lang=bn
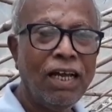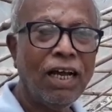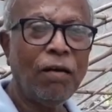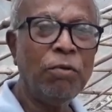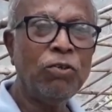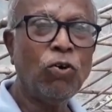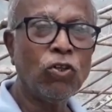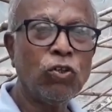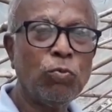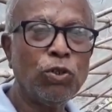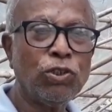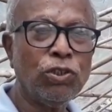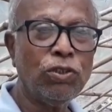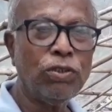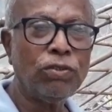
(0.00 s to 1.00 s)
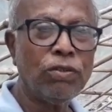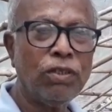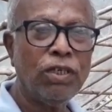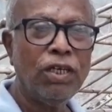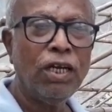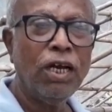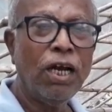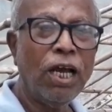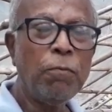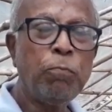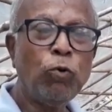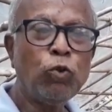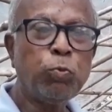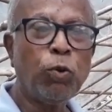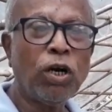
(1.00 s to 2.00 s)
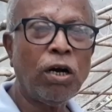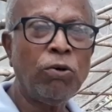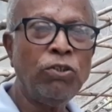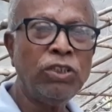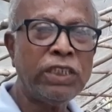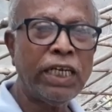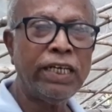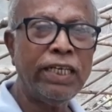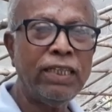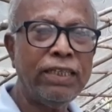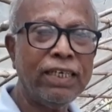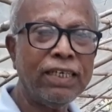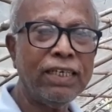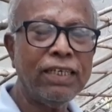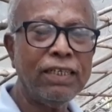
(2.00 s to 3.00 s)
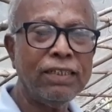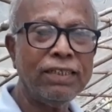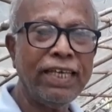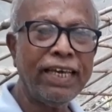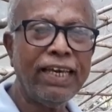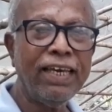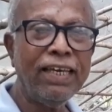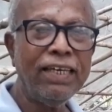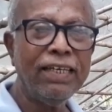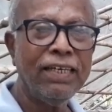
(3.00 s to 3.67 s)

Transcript: আমি গত বছর এই পুষ্পকাহন চ্যানেল থেকে দেখে